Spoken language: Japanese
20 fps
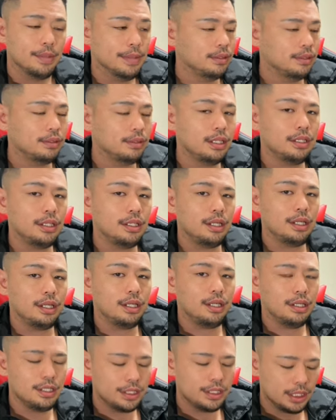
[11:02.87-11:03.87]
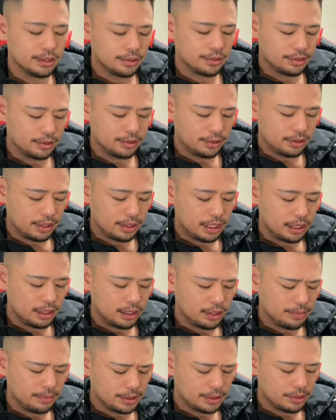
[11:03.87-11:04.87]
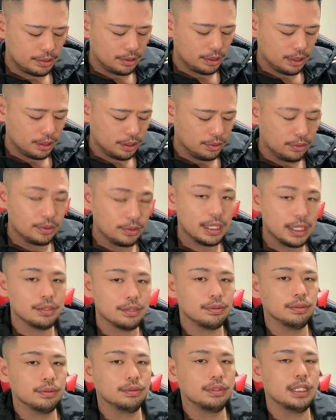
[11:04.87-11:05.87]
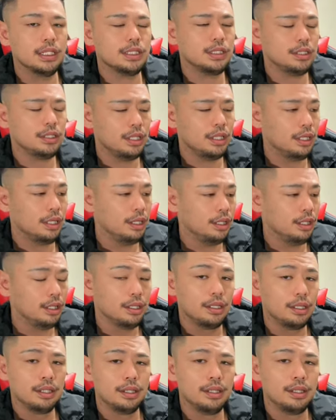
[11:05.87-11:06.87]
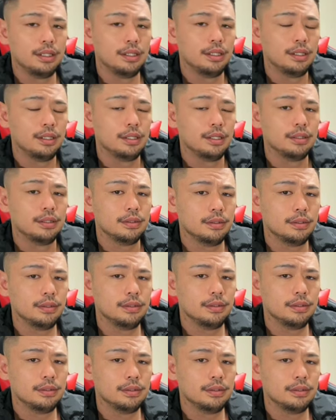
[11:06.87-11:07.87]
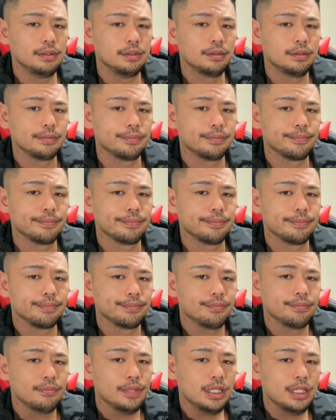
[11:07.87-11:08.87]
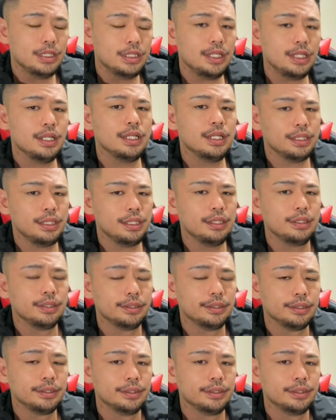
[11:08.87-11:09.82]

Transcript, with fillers: キャバクラでイチャつくぐらい別によくあることだしね。うん。あ、してない？い